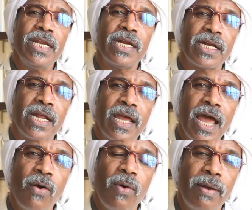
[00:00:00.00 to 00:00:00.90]
هذا
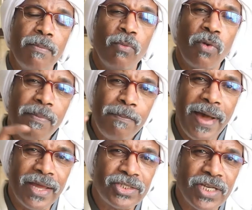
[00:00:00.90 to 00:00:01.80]
اليوم الحافل
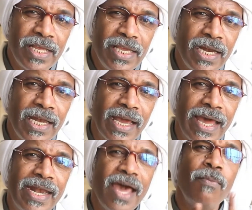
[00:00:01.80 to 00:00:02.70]
بالتراث المصري
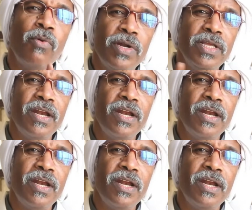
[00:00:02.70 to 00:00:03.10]
بشكل